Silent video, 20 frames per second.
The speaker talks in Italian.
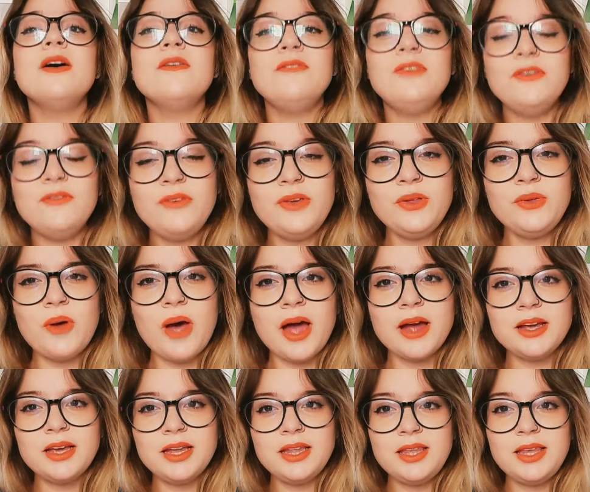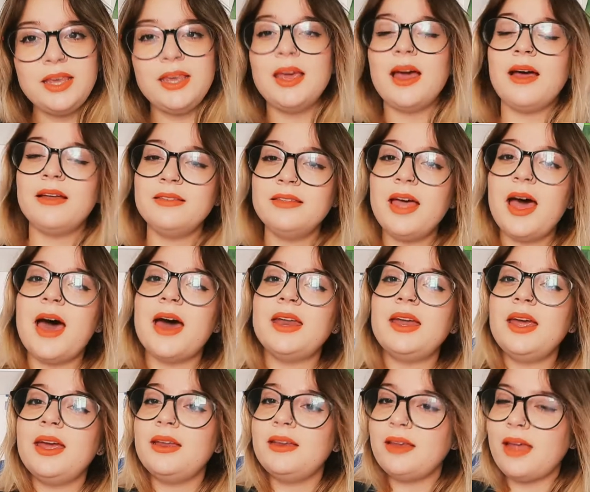Vi invito anche di
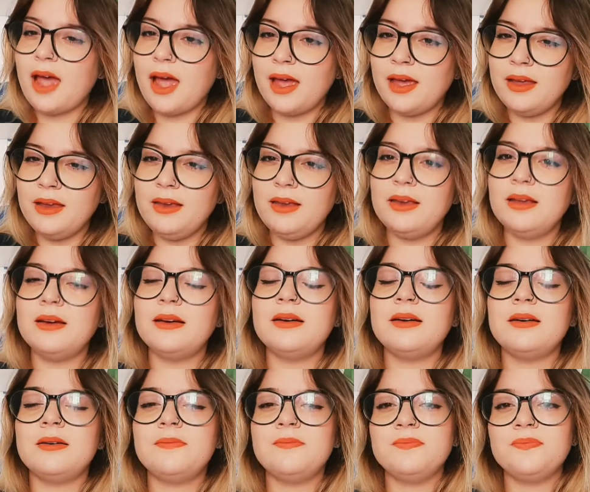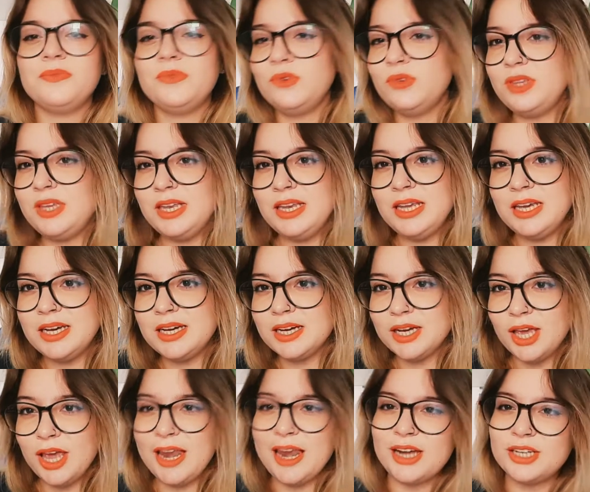andare a il, ehm, tutti i link
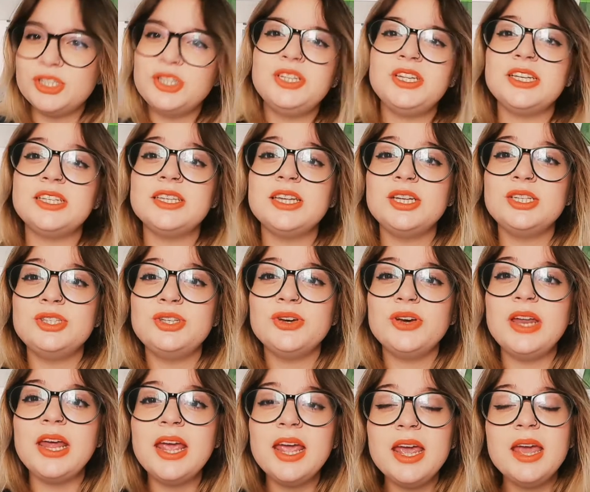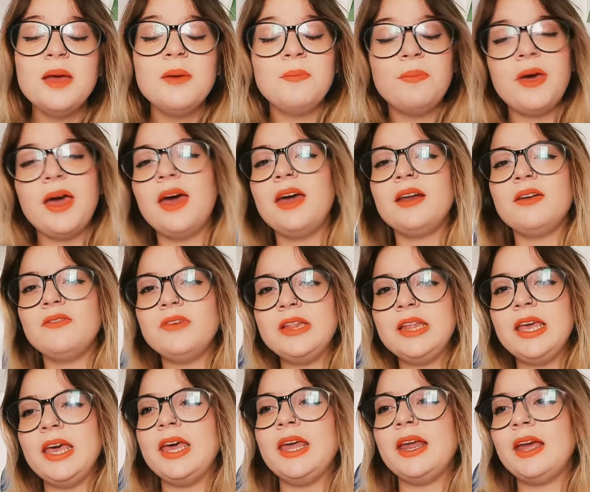che lascio in descrizione per
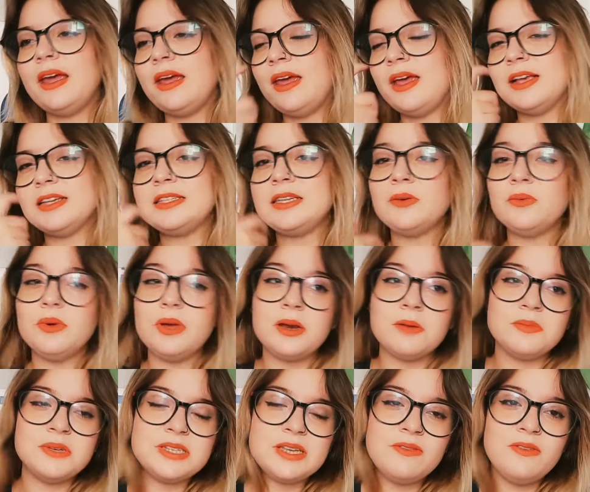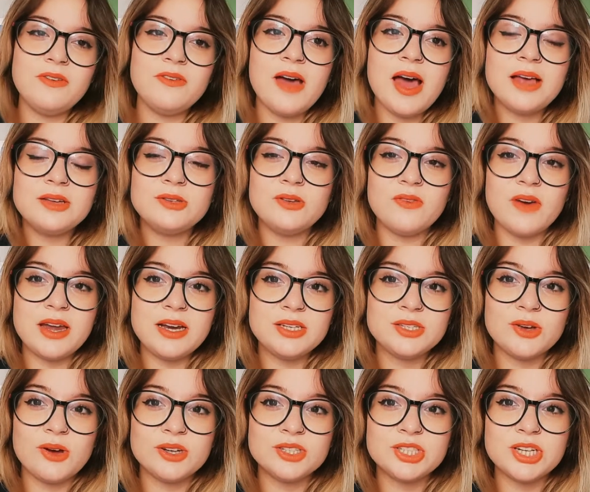vedere e seguirmi se vi va sui vari
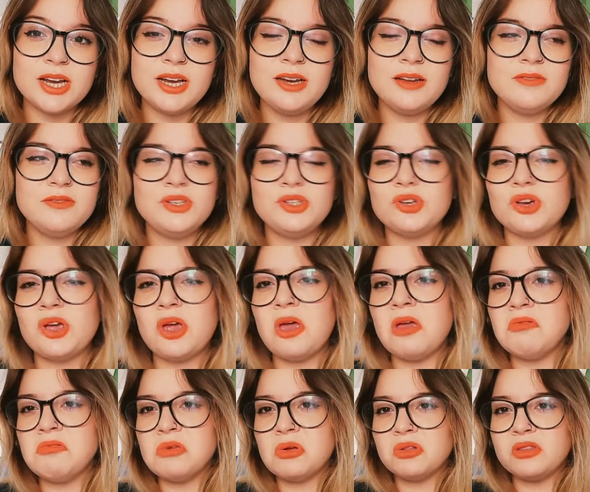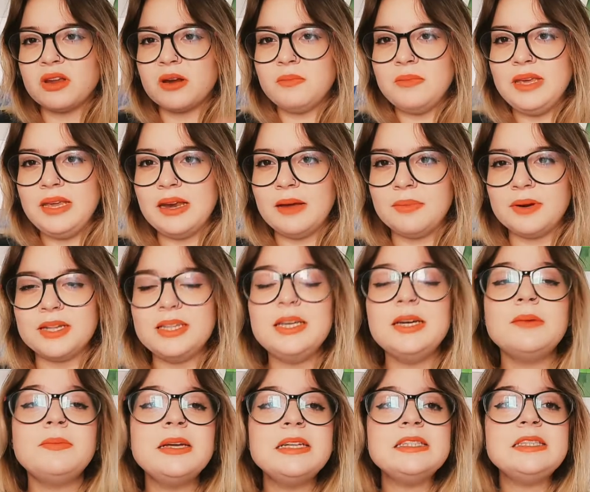social, visto che ne ho 3000
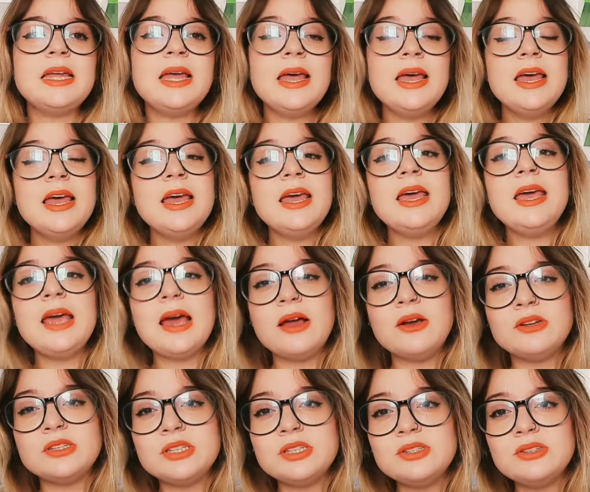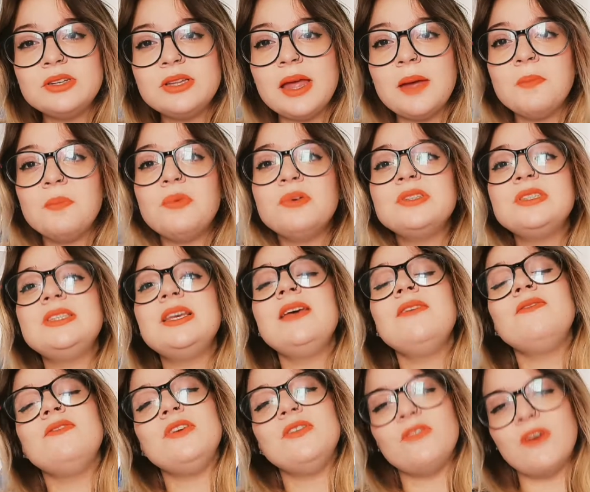praticamente, e allo stesso tempo se
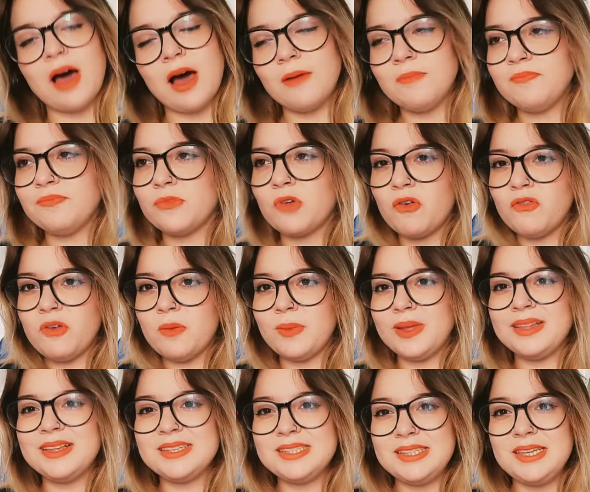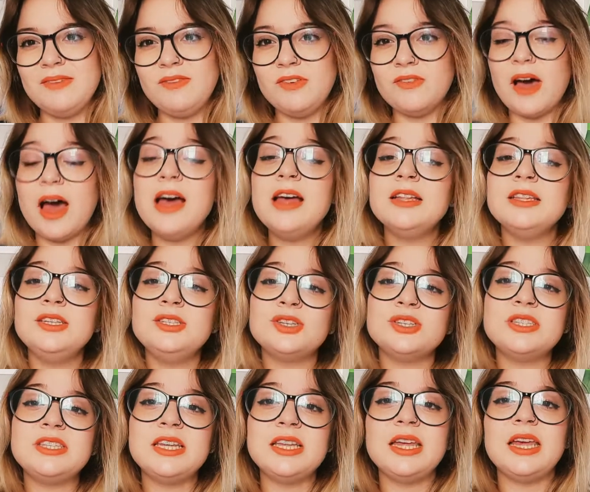vi va ovviamente se vi va di
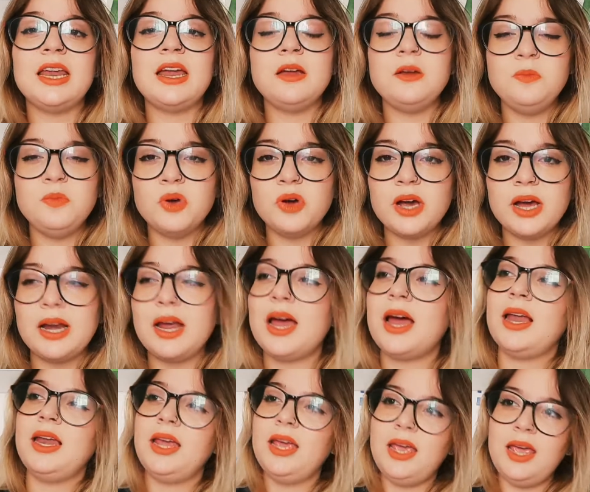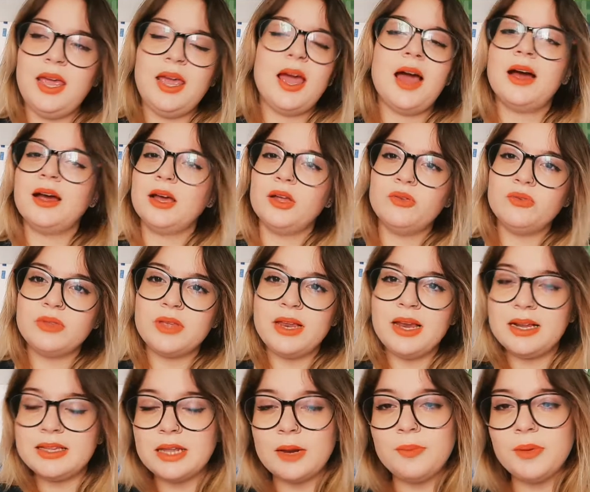sostenere il mio canale e anche tutte le
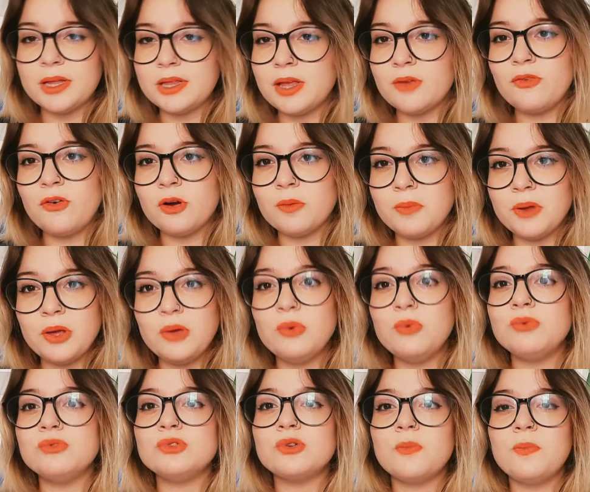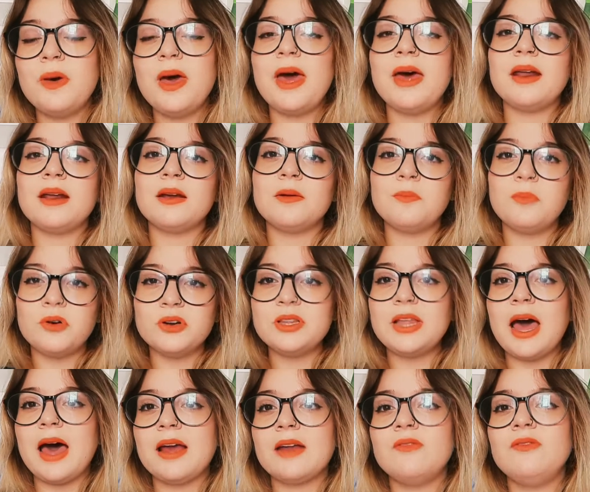altre piattaforme che uso per
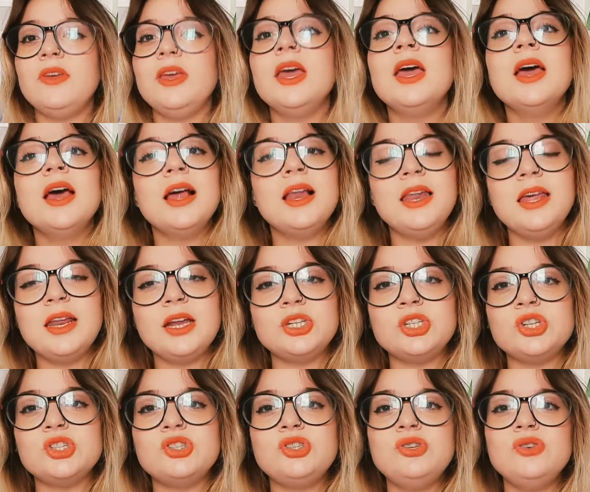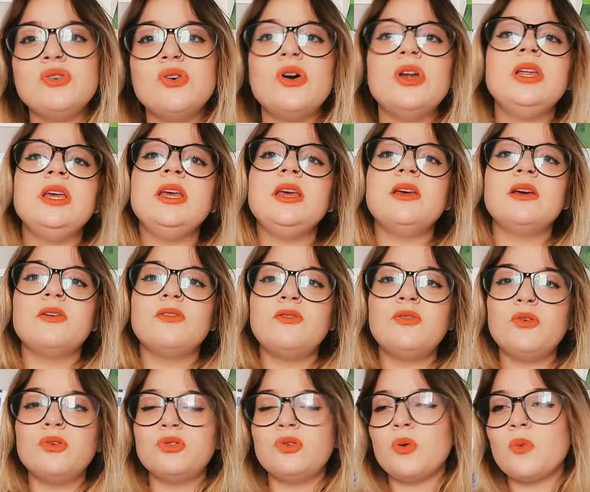portarvi le recensioni, eh,
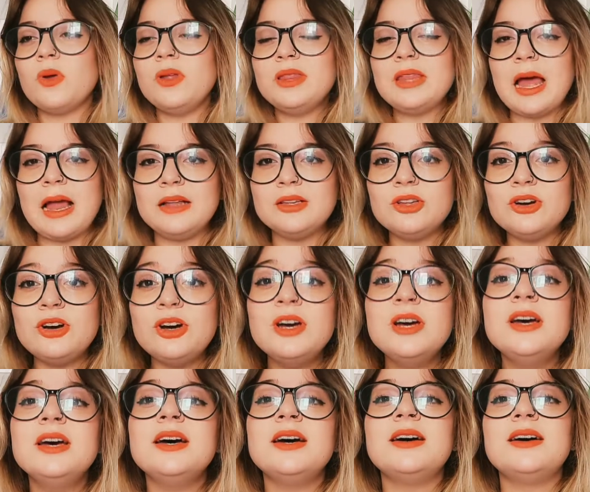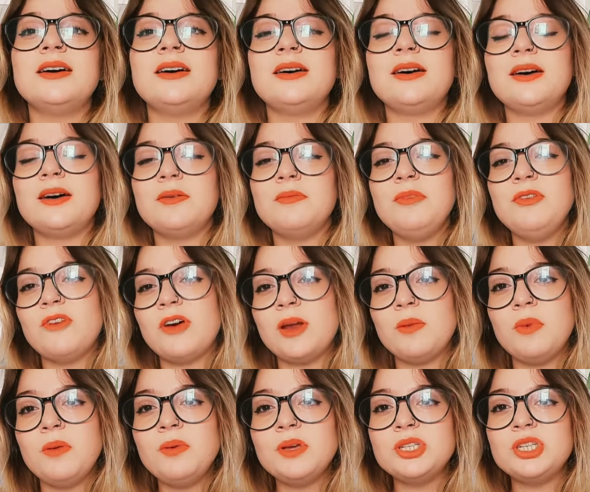foto e quant'altro, eh, mi
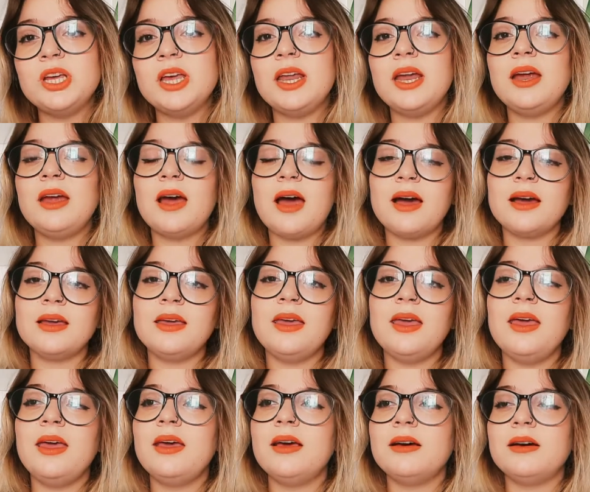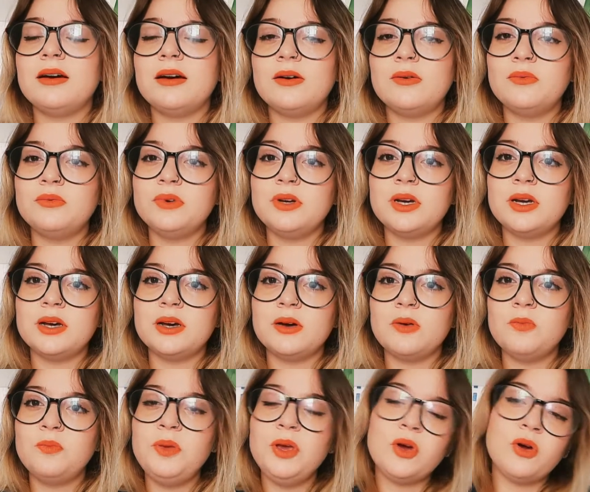farebbe piacere anche eh, un,
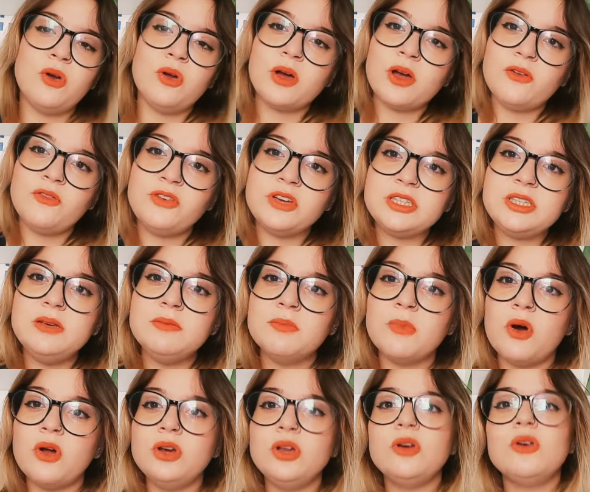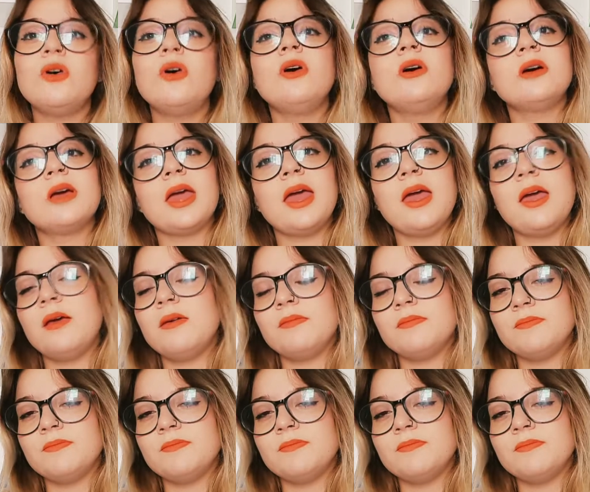un piccolo caffè simbolico che